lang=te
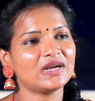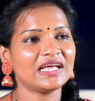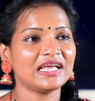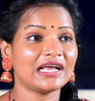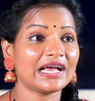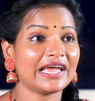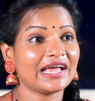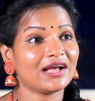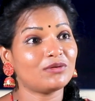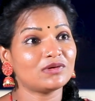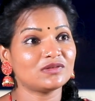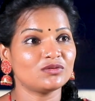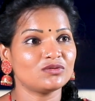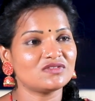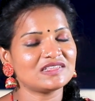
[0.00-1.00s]
కూడా ఇంకా ఎక్కువ
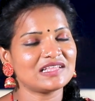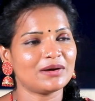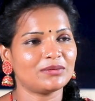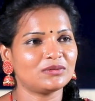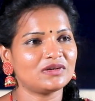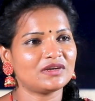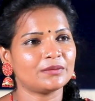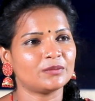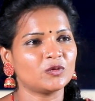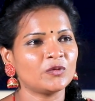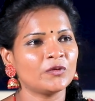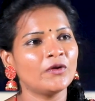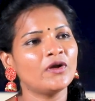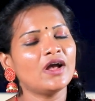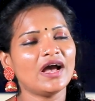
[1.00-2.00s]
చూస్తూ ఉంటాము
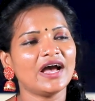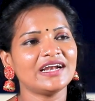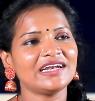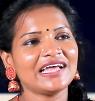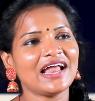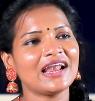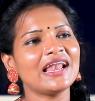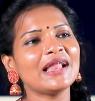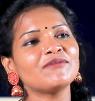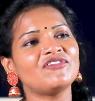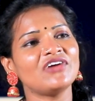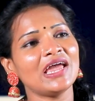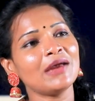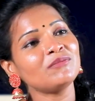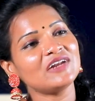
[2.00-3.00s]
అంటే అందులో
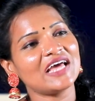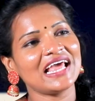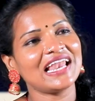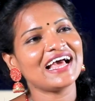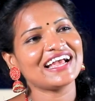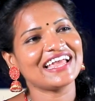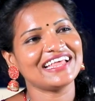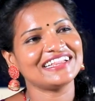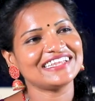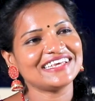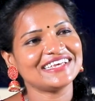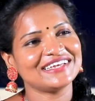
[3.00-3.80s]
ఫేమ్ డైలాగ్ ఏంటి